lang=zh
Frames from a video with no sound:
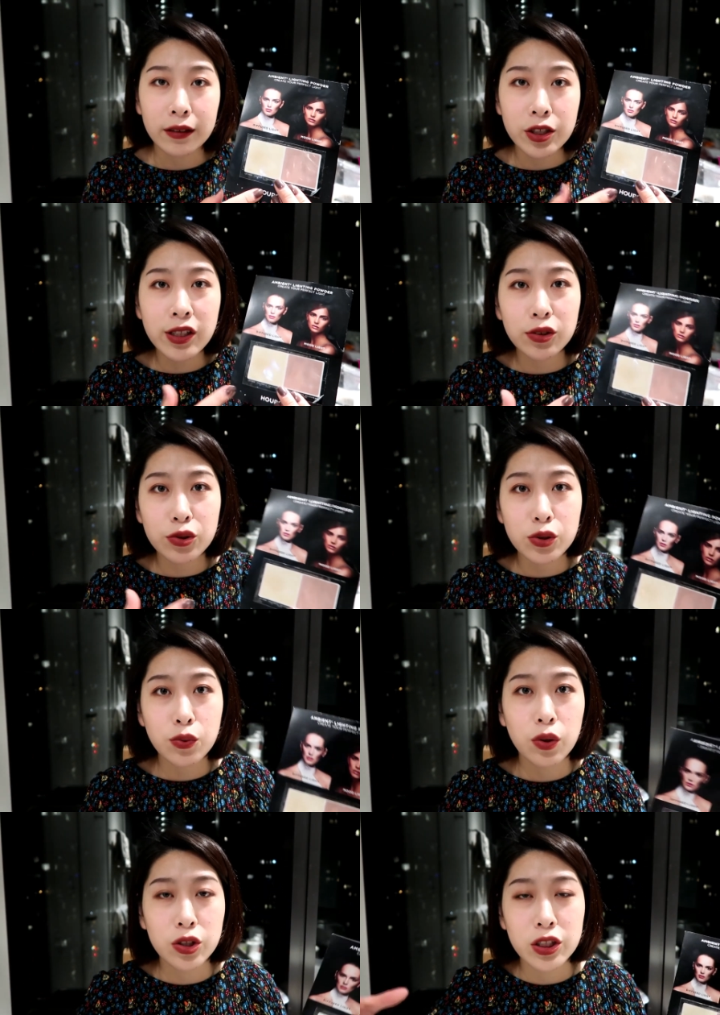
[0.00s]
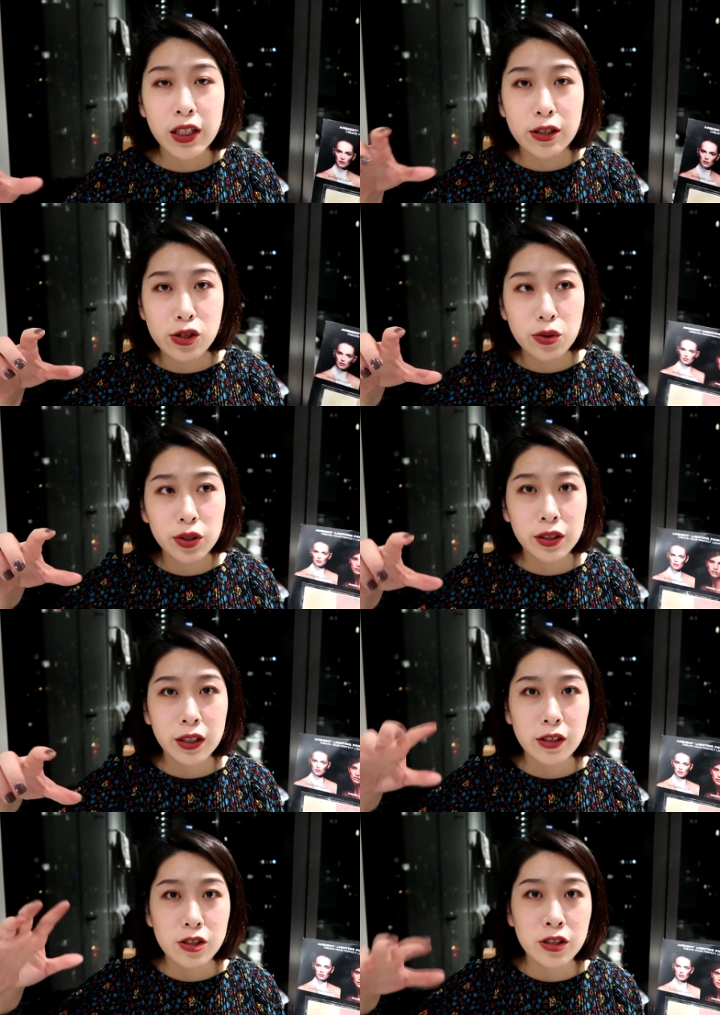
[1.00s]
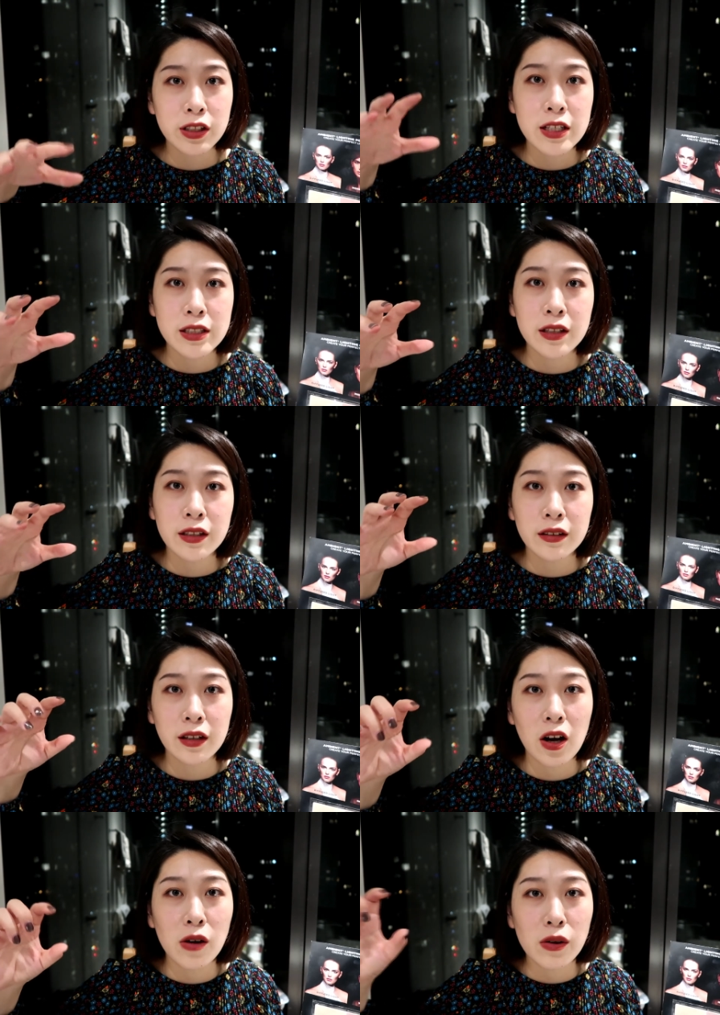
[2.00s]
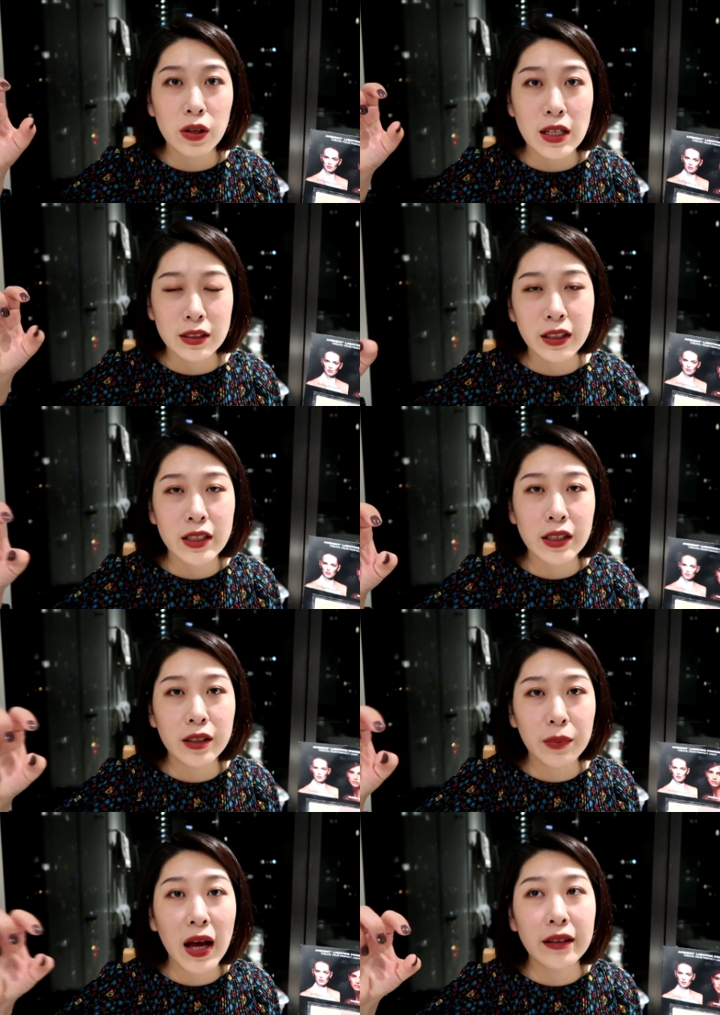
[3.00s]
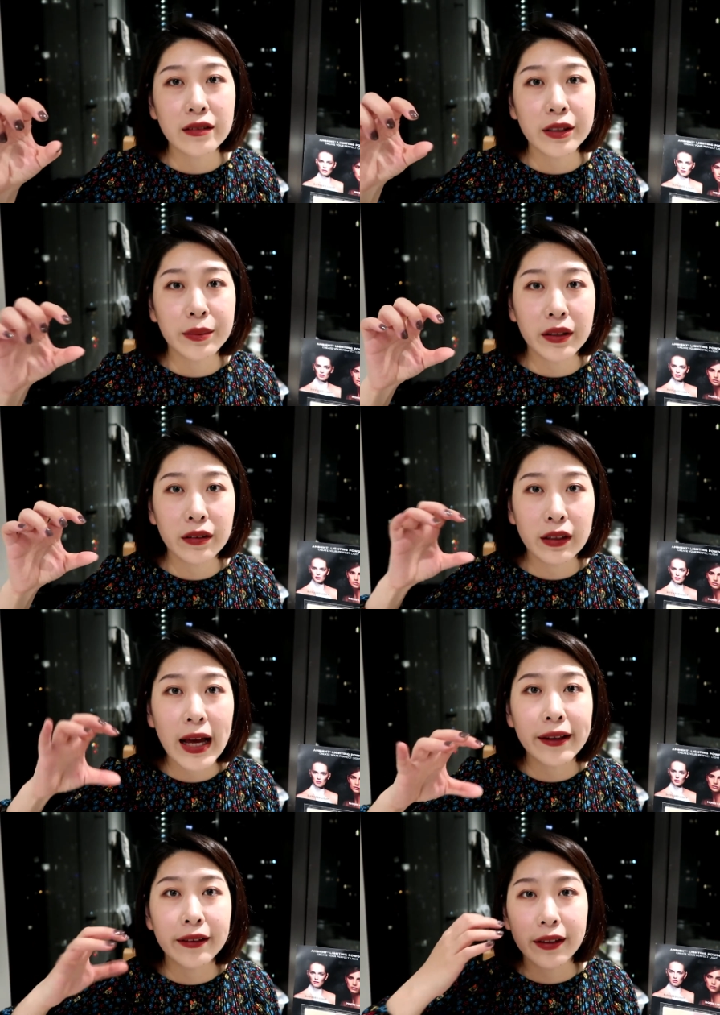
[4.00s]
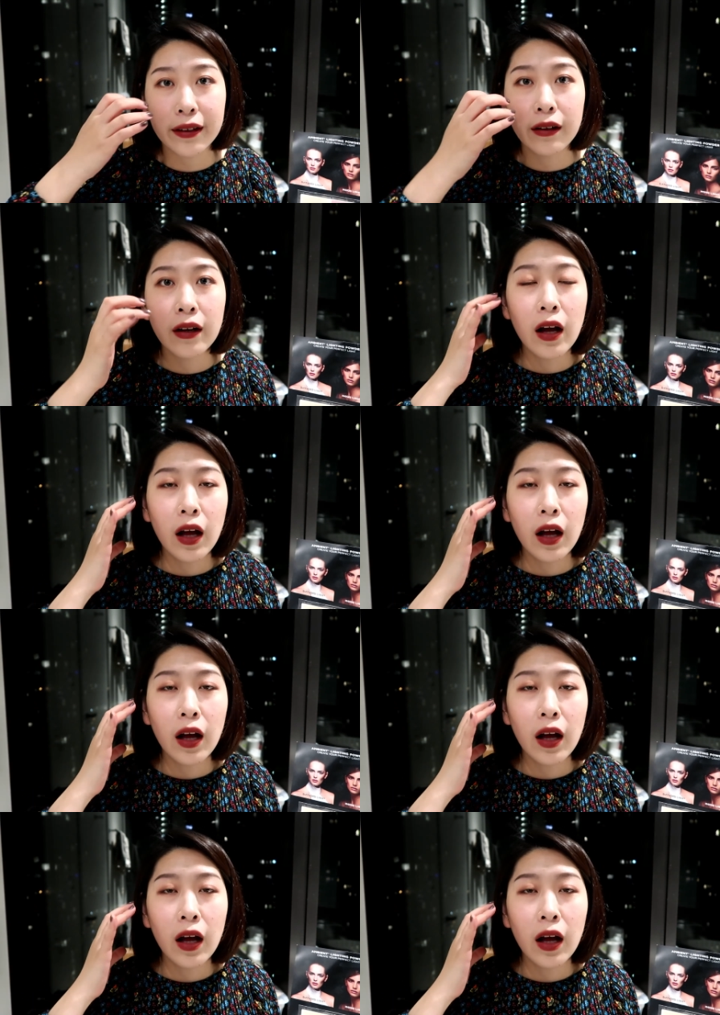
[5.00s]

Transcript: 这个就是我之前说的那个圣诞限定的 Our Glass 圣诞限定盘子里面带的那个